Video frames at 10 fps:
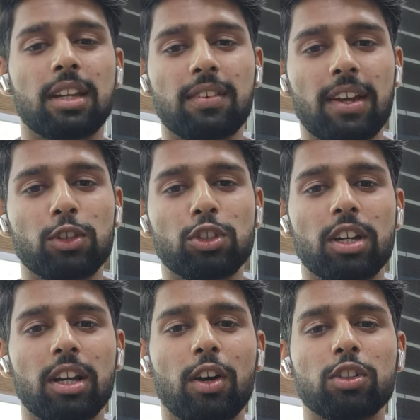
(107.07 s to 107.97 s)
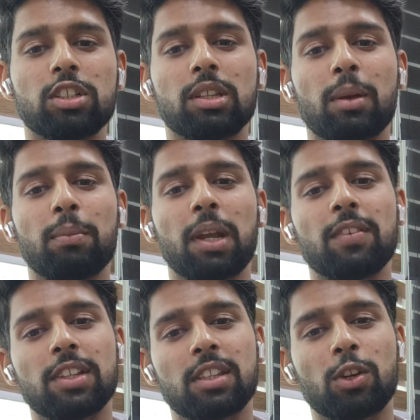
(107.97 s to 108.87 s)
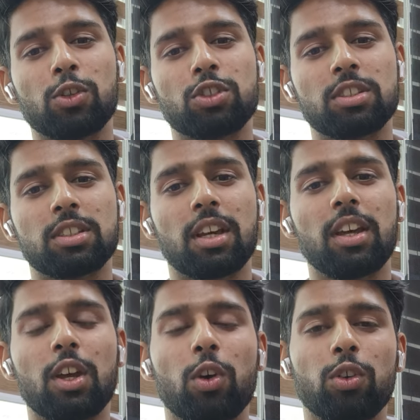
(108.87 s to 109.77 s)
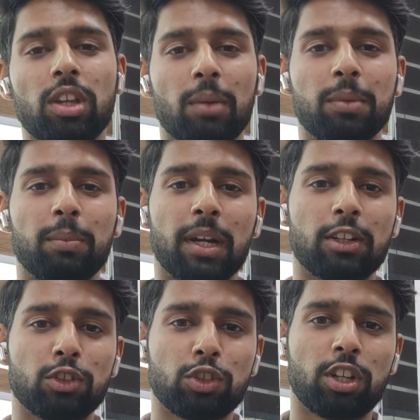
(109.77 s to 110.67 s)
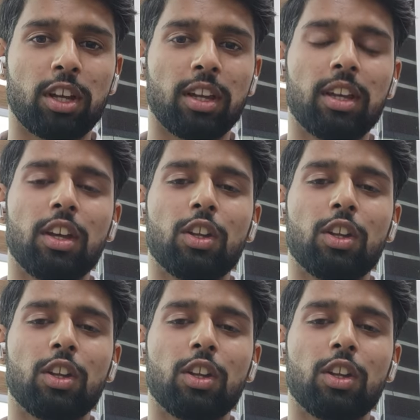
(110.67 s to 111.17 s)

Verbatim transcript: से रिवाइज हो जाएगा और जितने भी प्रीवियस ईयर क्वेश्चंस हैं उनकी आपकी प्रैक्टिस हो जाएगी